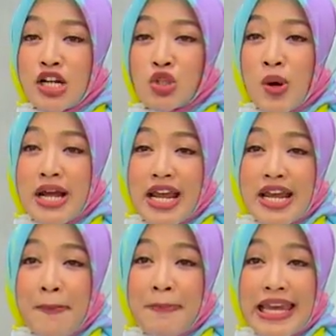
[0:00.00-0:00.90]
orang
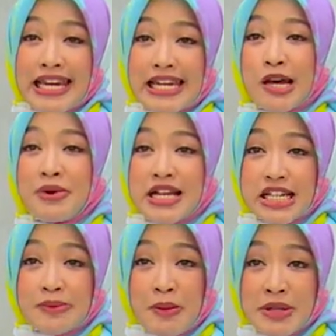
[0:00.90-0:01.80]
tuanya yang pingin dia
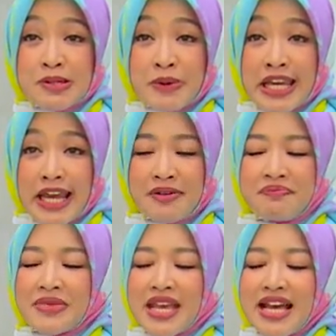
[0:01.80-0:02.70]
belajar public speaking